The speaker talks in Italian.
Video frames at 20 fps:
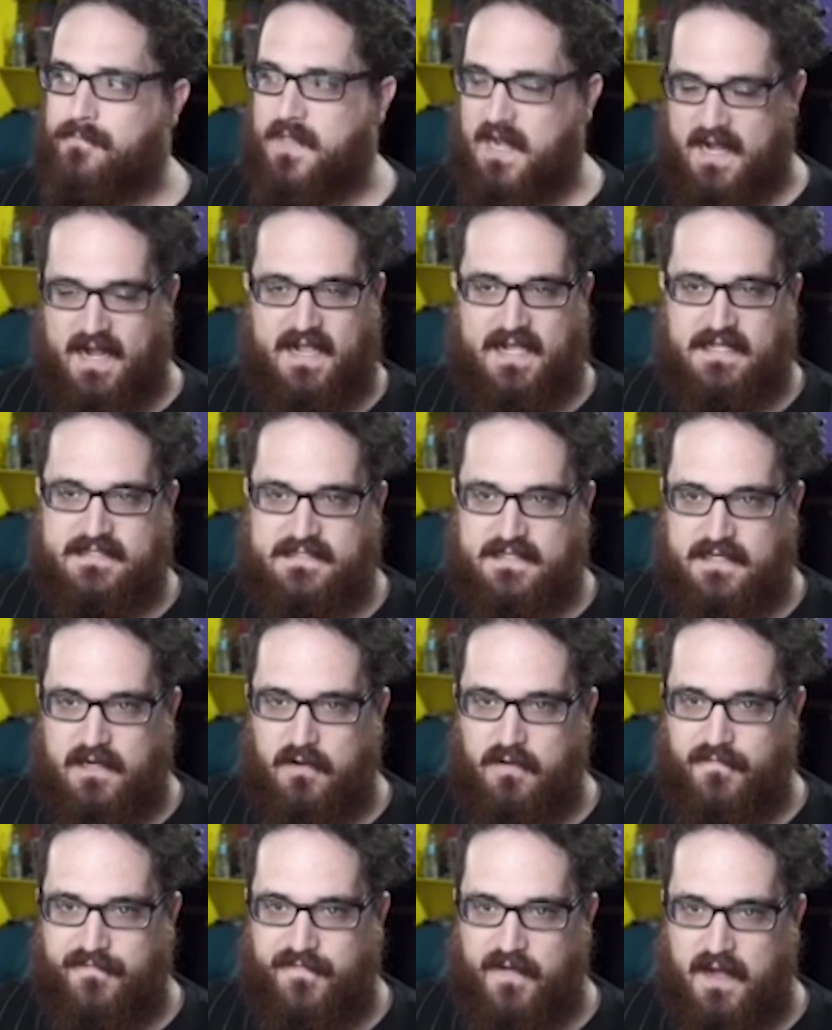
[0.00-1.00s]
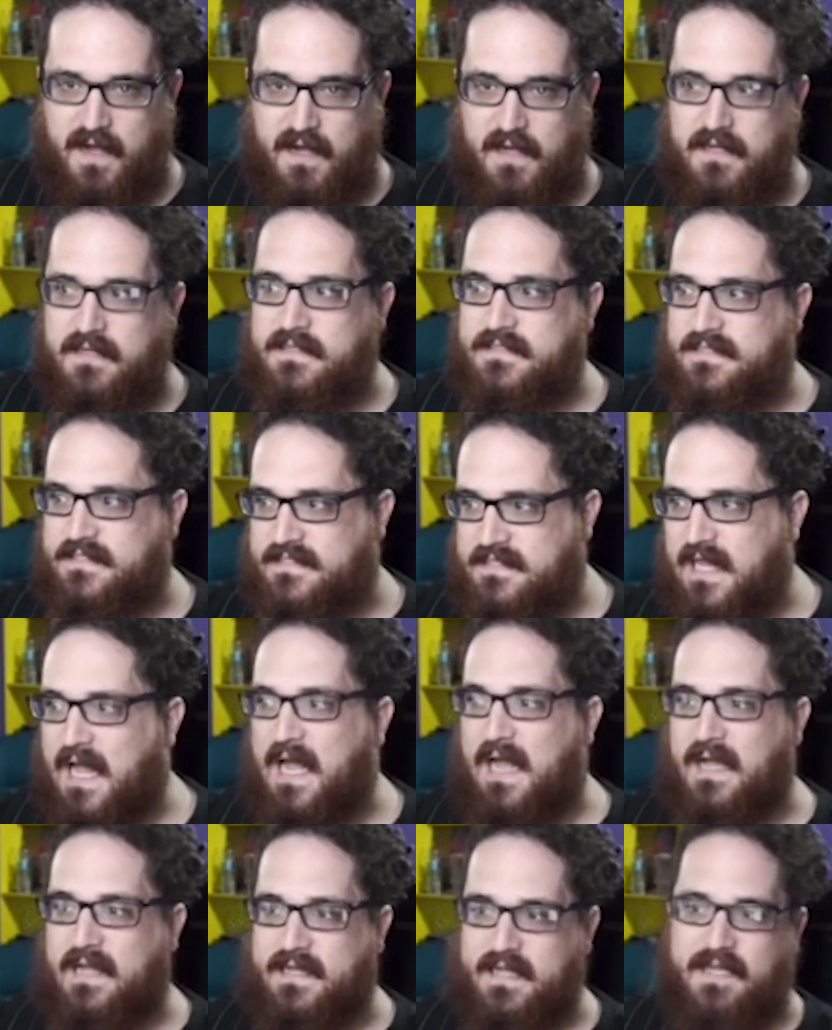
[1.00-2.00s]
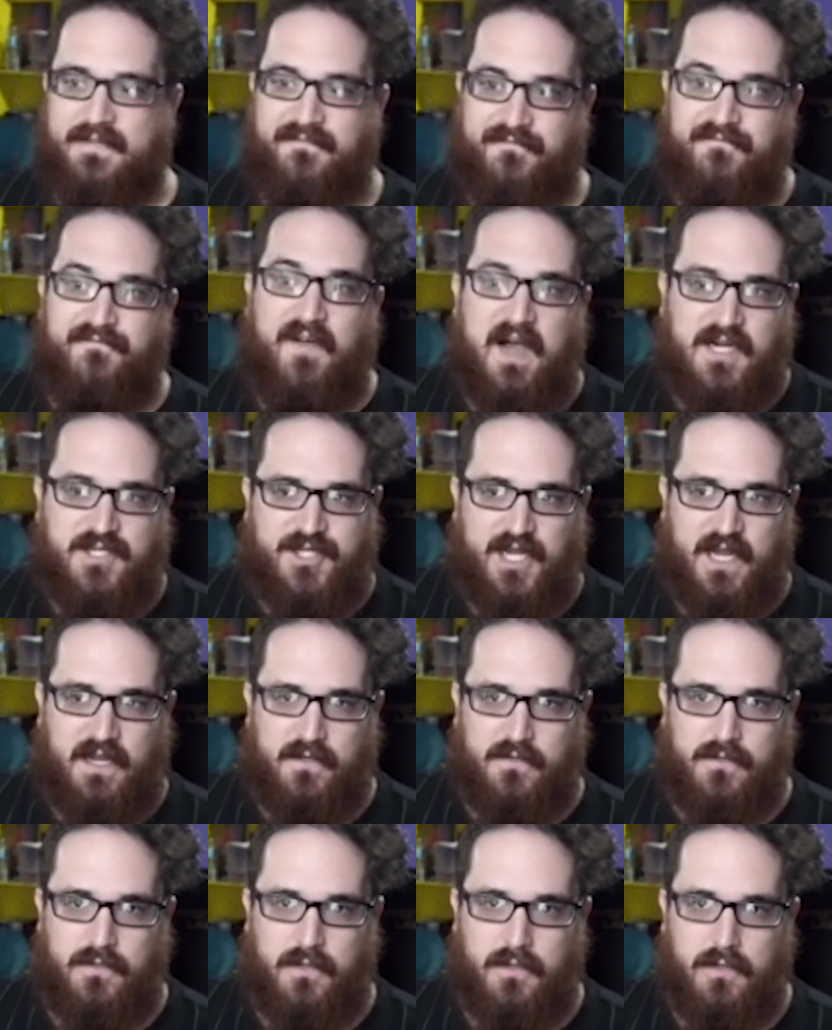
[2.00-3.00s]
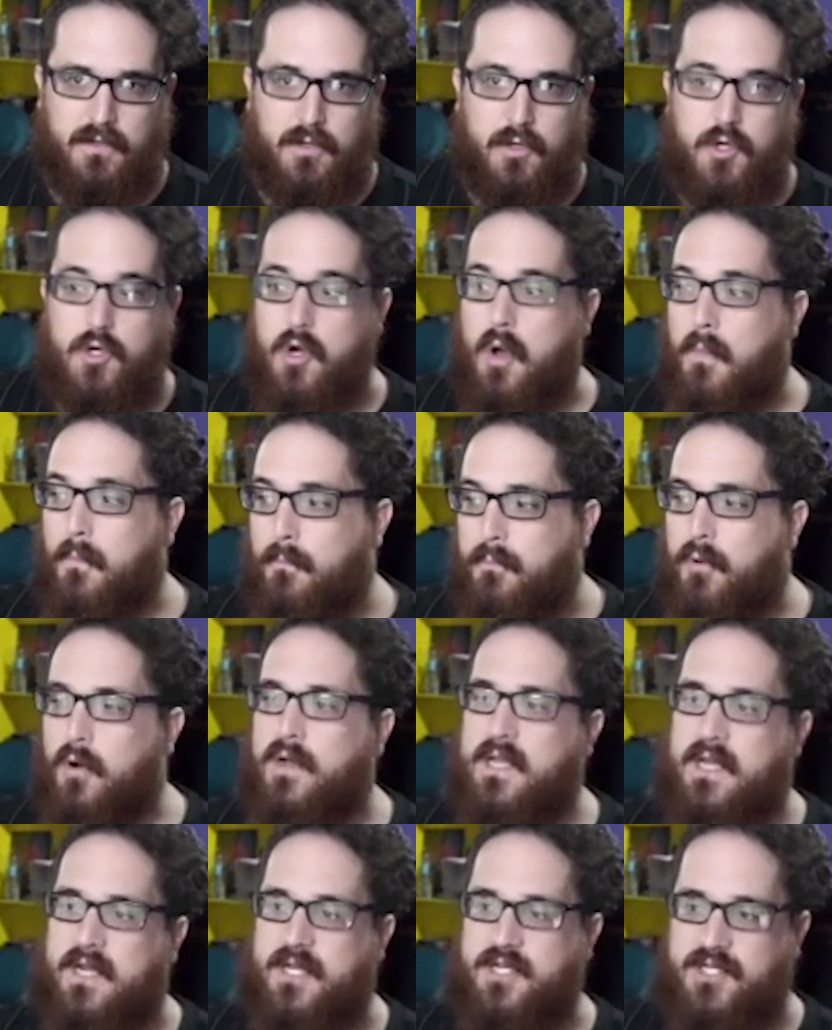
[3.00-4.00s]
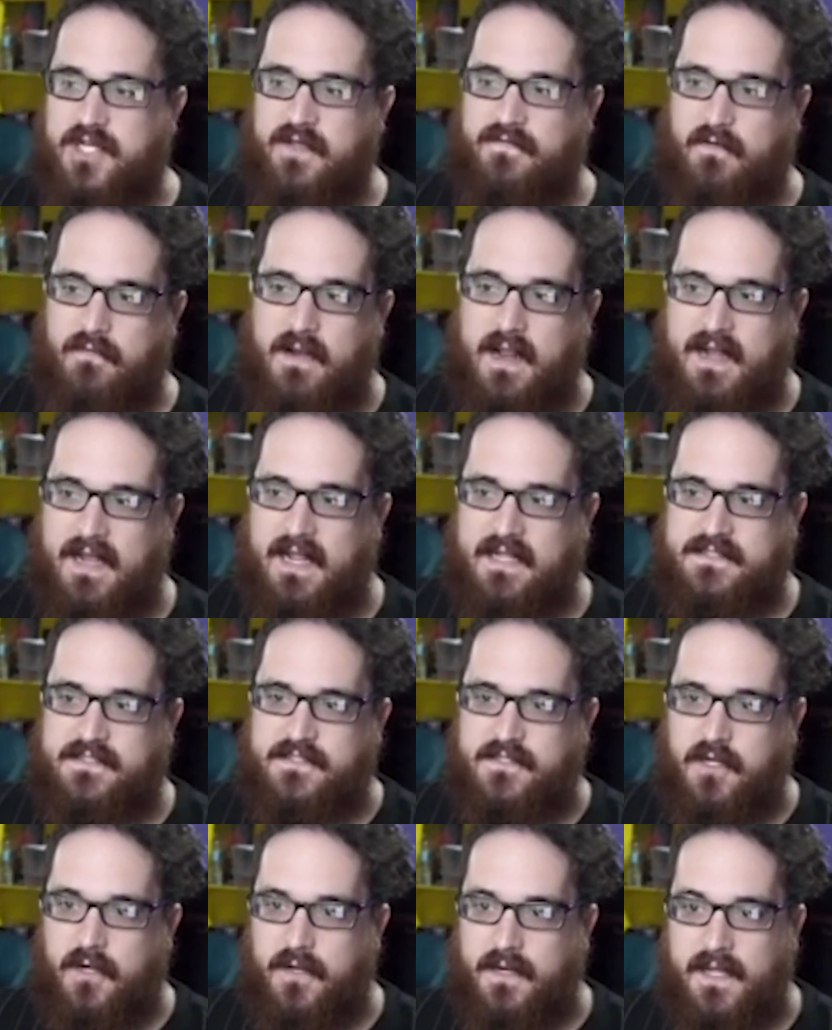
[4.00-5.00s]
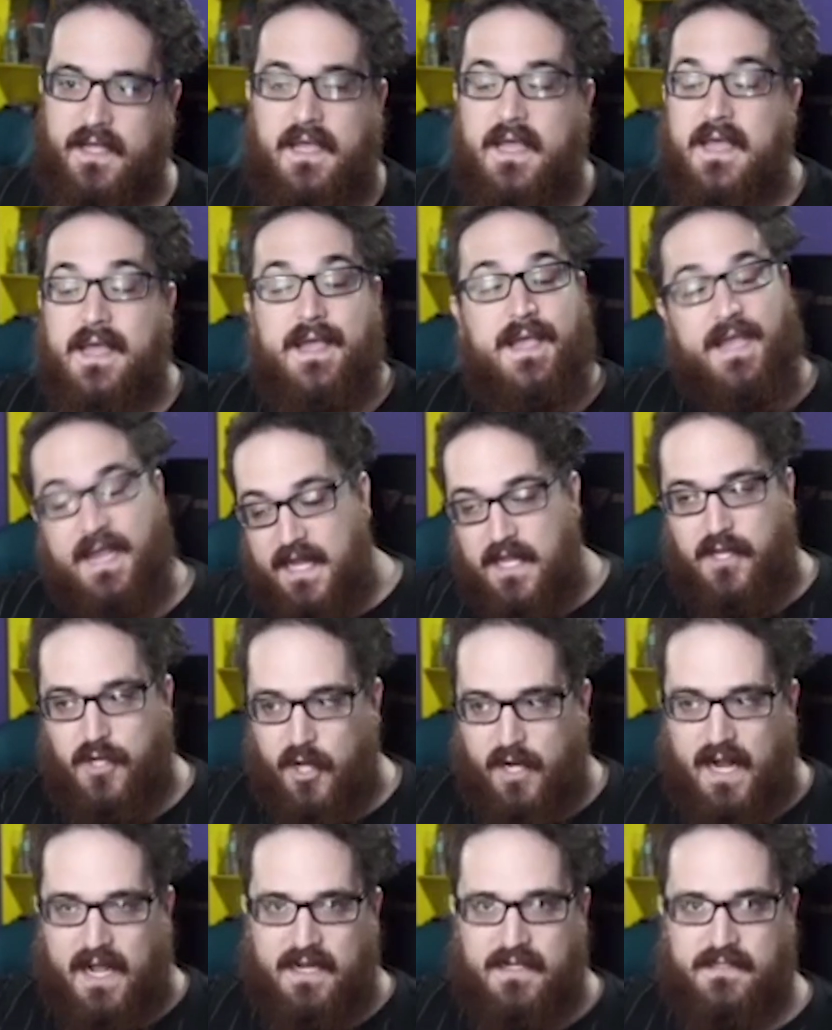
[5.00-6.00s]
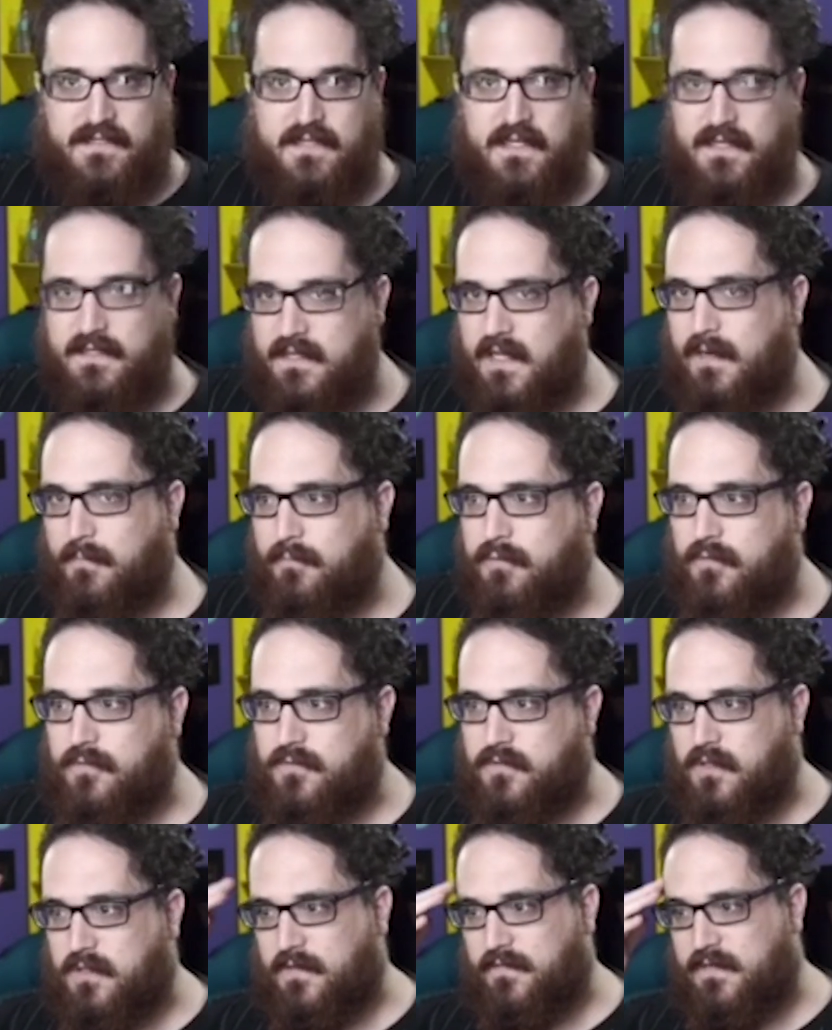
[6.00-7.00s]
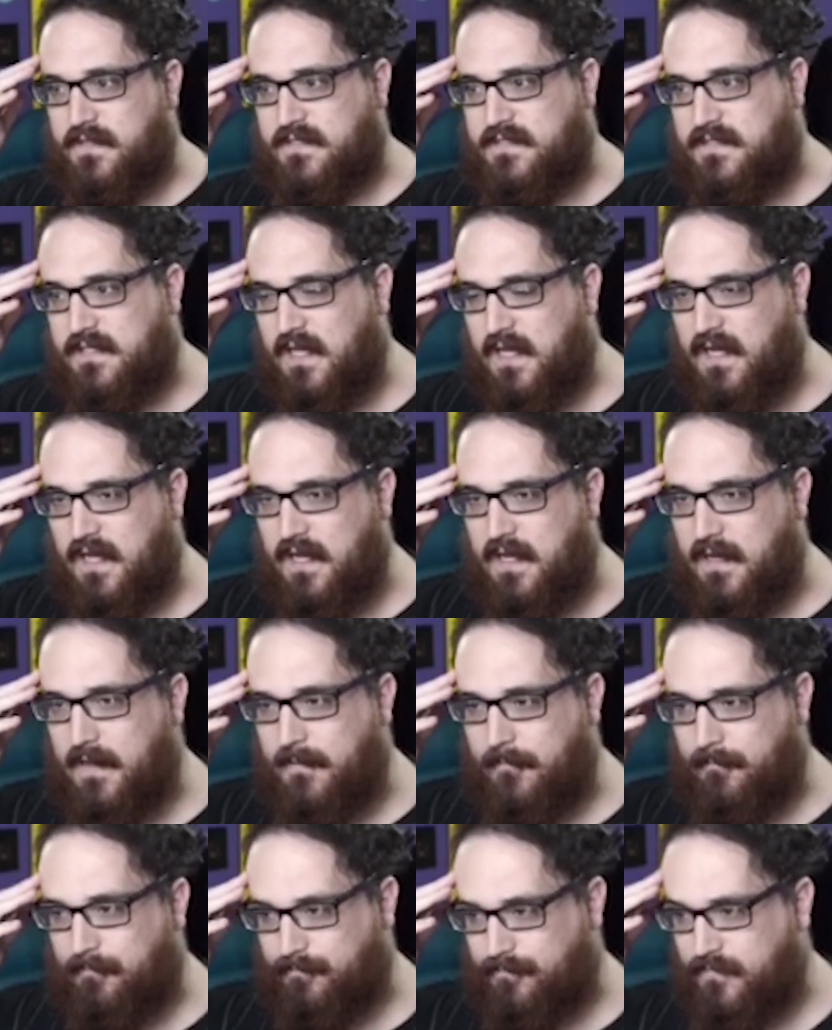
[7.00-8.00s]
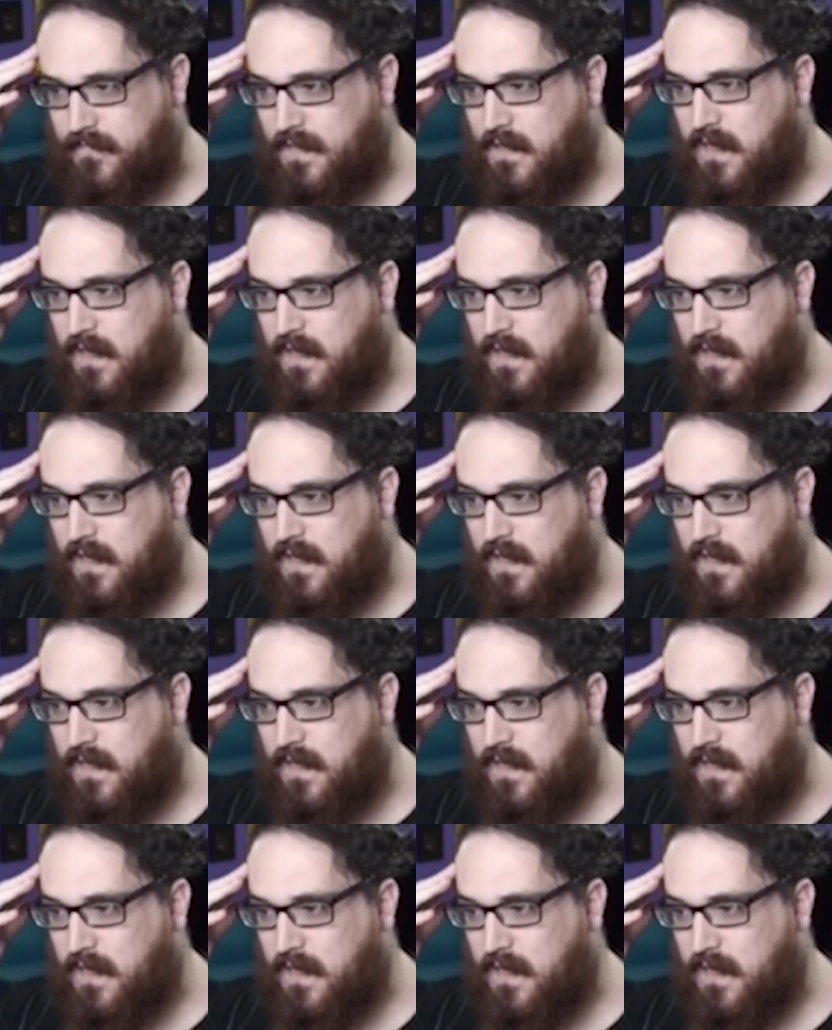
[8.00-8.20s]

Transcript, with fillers: la ragazza che lo fa sa che facendolo non può che ricevere una reazione ignorante dal punto di vista mm,